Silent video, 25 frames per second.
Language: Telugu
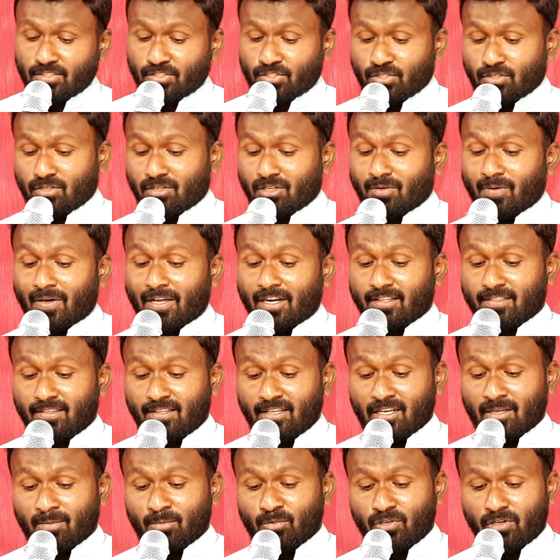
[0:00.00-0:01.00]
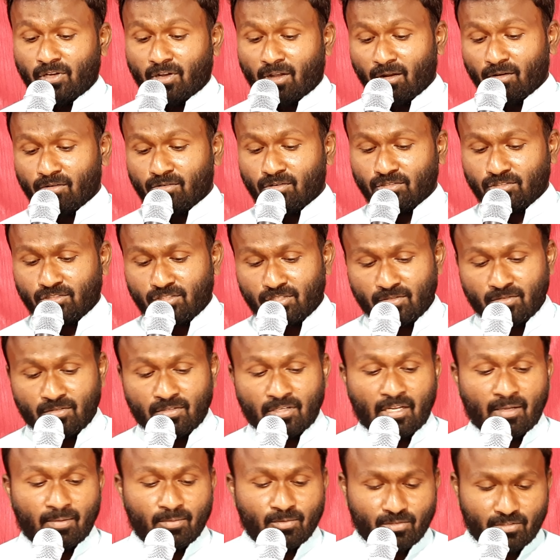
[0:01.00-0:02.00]
శుక్రవారం దినము ఇంట్లో కూర్చొని
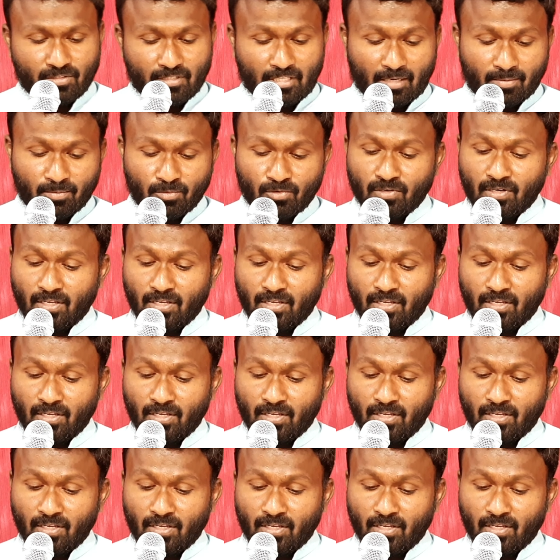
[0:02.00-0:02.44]
ఉన్నాము ఇద్దరము